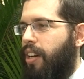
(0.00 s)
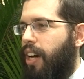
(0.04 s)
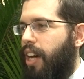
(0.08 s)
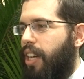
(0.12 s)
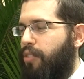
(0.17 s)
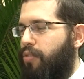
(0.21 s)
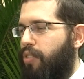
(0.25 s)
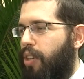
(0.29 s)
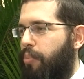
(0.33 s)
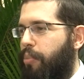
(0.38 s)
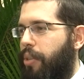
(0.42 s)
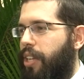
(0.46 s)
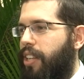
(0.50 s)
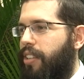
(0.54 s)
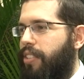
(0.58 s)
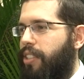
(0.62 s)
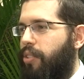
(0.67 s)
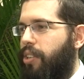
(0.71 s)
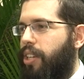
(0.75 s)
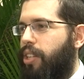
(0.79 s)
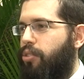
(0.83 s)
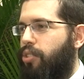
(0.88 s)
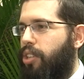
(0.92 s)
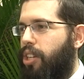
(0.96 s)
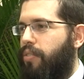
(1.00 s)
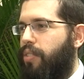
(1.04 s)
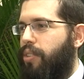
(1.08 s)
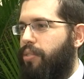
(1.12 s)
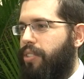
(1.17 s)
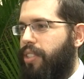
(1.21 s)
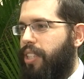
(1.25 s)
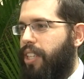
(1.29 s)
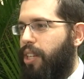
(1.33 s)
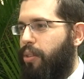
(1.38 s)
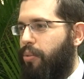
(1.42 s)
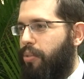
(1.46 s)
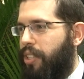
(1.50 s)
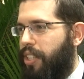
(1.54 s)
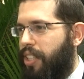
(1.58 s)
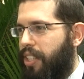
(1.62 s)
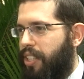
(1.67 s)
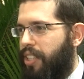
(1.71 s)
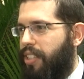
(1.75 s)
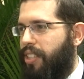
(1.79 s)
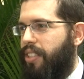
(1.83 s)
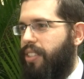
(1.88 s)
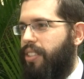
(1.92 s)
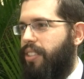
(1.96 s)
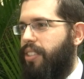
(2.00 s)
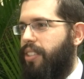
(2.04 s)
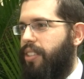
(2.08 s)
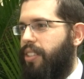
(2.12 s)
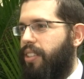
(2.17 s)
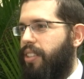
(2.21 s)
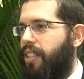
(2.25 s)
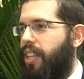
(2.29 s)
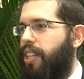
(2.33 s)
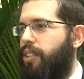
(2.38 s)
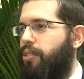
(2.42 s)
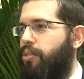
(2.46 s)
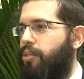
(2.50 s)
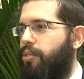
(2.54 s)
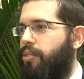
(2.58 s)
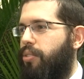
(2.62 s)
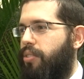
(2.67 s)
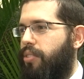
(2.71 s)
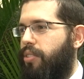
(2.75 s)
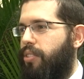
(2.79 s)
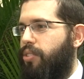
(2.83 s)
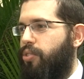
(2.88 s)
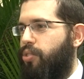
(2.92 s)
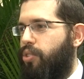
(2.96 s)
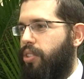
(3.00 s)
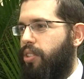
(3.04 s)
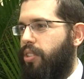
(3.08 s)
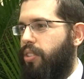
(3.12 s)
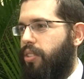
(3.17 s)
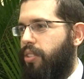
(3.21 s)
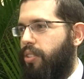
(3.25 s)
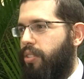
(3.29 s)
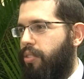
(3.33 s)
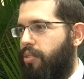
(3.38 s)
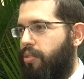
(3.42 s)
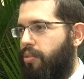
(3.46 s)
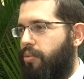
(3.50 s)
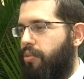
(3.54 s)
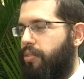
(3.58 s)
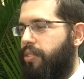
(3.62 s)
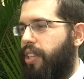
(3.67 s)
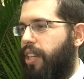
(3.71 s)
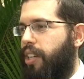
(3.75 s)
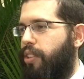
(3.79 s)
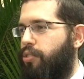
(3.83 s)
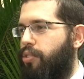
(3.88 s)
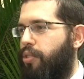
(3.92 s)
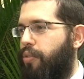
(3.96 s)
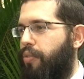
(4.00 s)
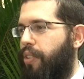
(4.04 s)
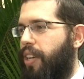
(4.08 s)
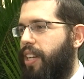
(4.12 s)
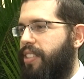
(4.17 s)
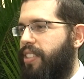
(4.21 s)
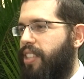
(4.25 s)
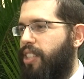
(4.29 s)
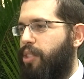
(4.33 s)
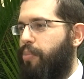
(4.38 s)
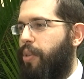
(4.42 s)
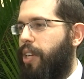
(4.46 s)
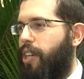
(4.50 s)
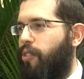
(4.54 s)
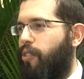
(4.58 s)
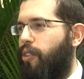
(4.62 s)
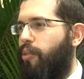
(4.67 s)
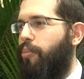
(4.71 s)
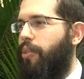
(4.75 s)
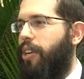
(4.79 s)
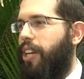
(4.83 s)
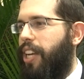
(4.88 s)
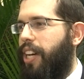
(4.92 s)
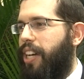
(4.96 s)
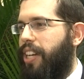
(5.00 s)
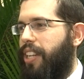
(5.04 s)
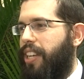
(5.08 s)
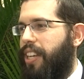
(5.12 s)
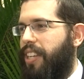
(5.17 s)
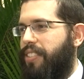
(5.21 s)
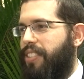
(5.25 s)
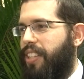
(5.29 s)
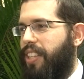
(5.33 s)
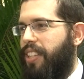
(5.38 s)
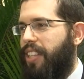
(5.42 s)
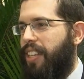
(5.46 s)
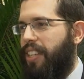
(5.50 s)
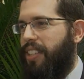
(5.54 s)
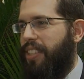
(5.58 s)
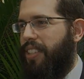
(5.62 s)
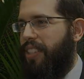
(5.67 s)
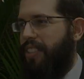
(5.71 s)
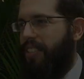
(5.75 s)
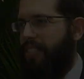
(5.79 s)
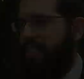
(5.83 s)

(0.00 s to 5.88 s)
As famílias ao redor vão se reunir dentro de um salão de festas para comemorar essa data.